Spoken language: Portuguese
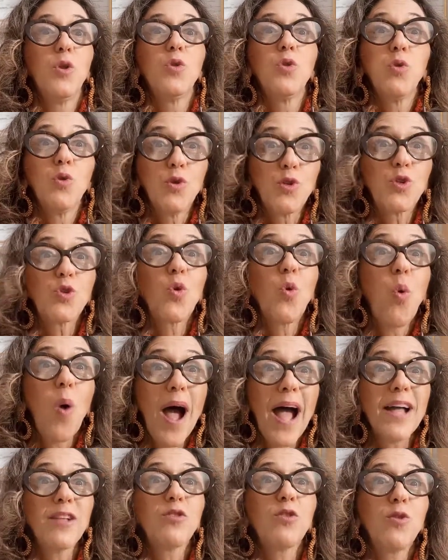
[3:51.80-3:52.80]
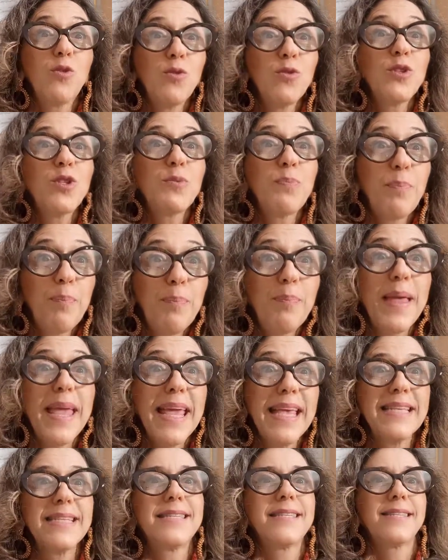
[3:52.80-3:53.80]
dos quatro
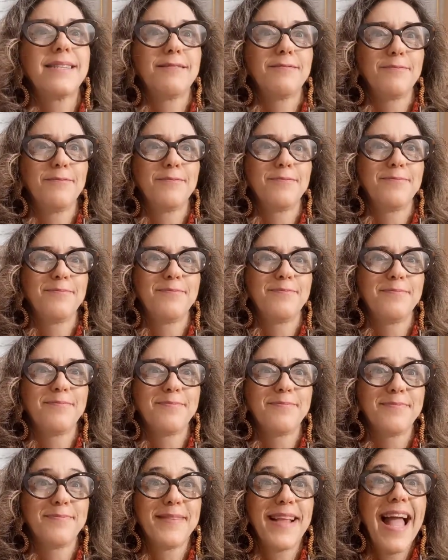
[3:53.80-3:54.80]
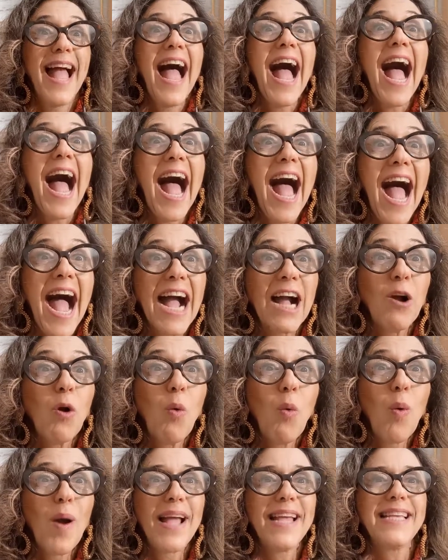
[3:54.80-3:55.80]
P's:
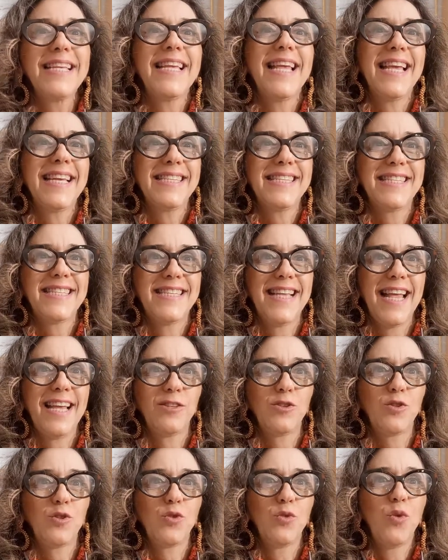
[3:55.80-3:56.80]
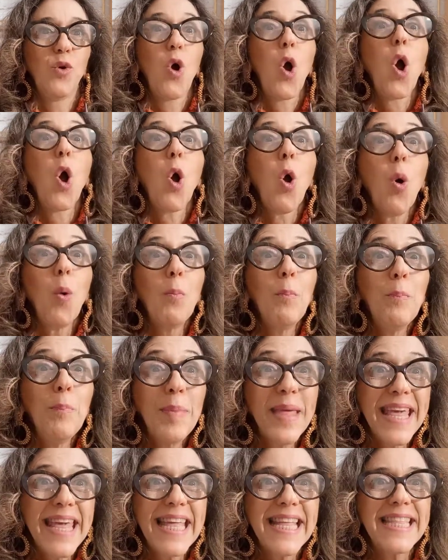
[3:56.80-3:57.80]
água em excesso,
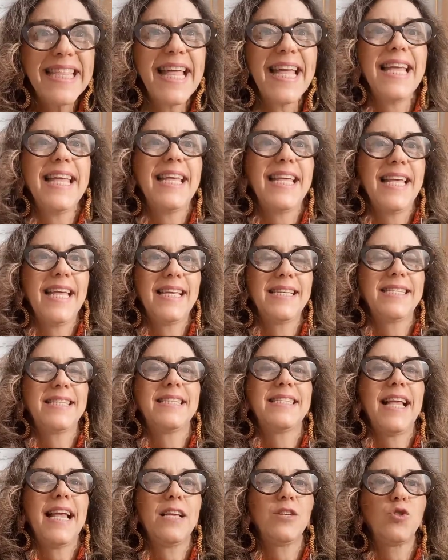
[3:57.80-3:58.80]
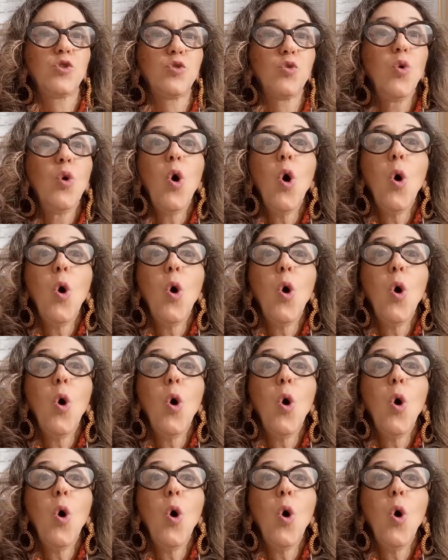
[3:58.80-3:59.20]
comida em excesso,